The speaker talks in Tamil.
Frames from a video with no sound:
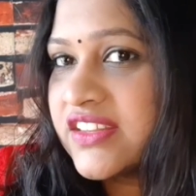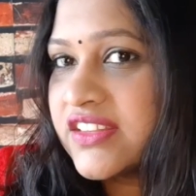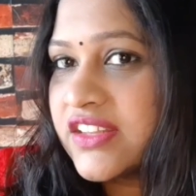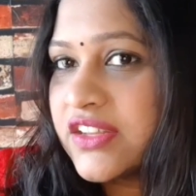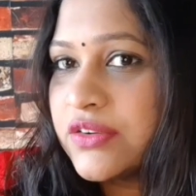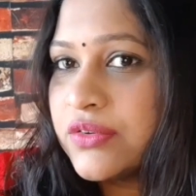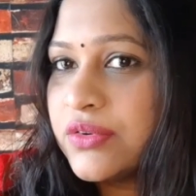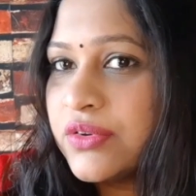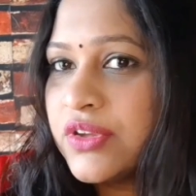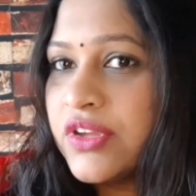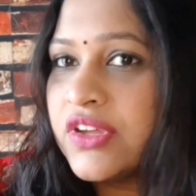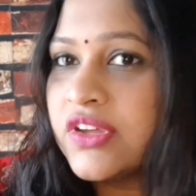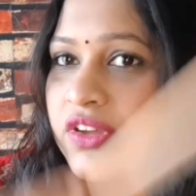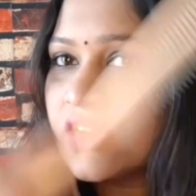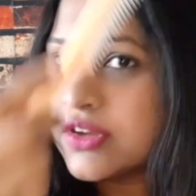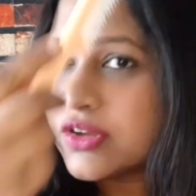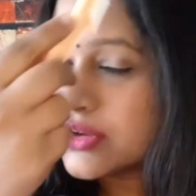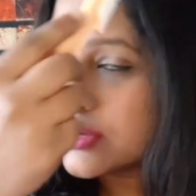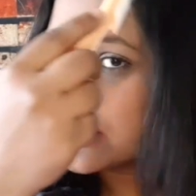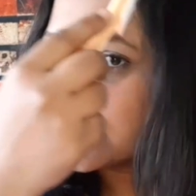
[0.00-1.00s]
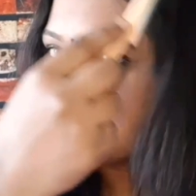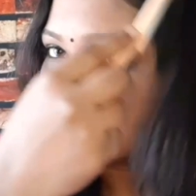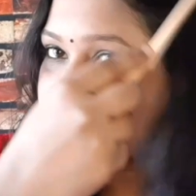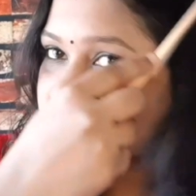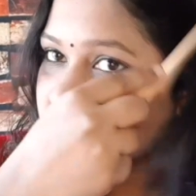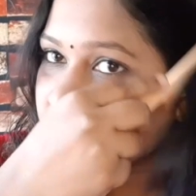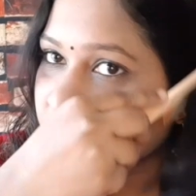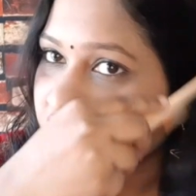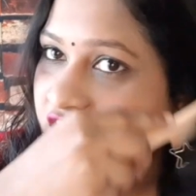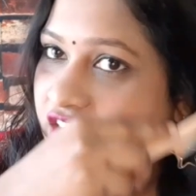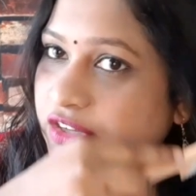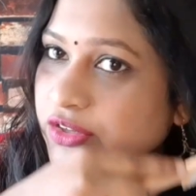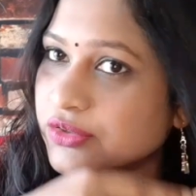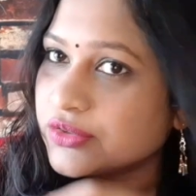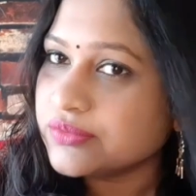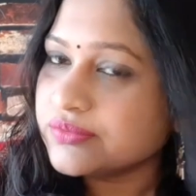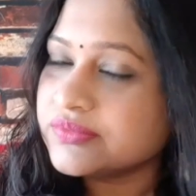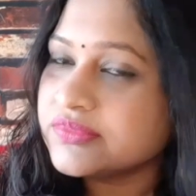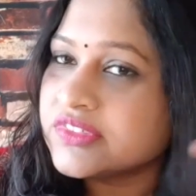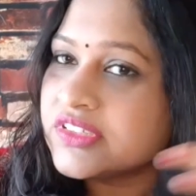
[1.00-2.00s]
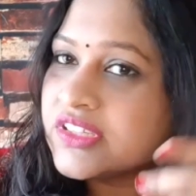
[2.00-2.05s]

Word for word: இருந்தாலும் ரொம்ப சிக்காகும்